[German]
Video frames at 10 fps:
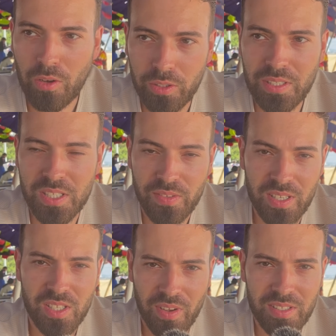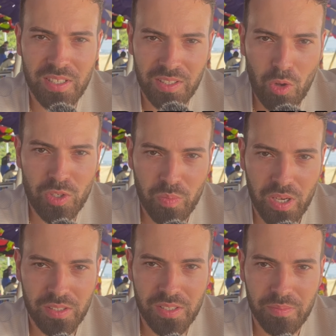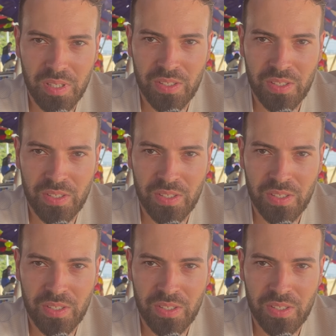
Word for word: Leute, das waren 20.000 Baht.